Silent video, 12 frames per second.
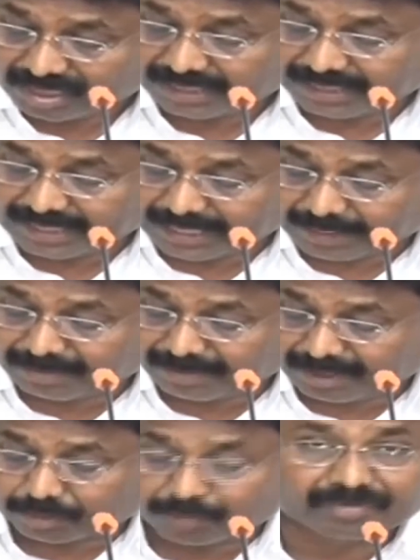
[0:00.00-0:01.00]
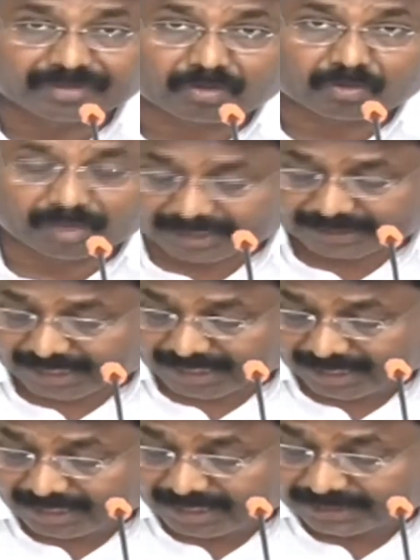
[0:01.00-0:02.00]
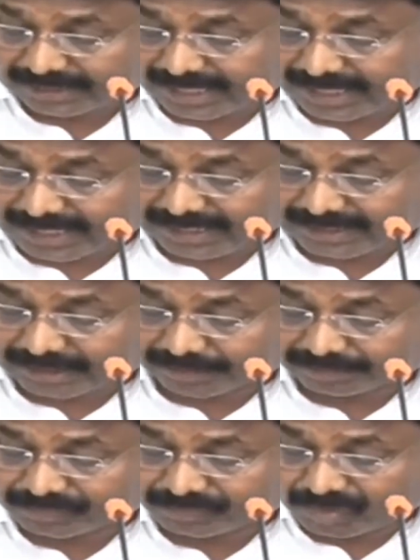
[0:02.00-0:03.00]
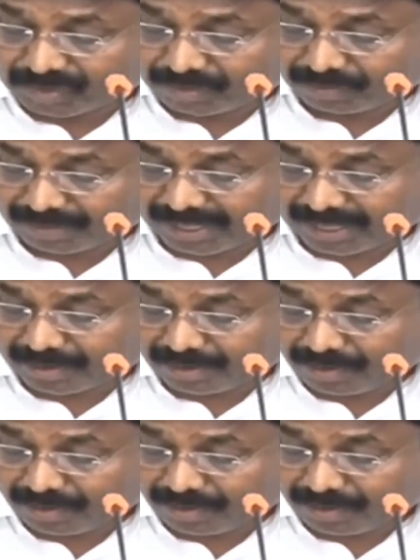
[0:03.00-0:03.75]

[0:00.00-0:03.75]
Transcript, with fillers: అంటే ఎనిమిది వేల తొమ్మిది వందల కోట్లు అయితే దాన్ని కనీసం మరి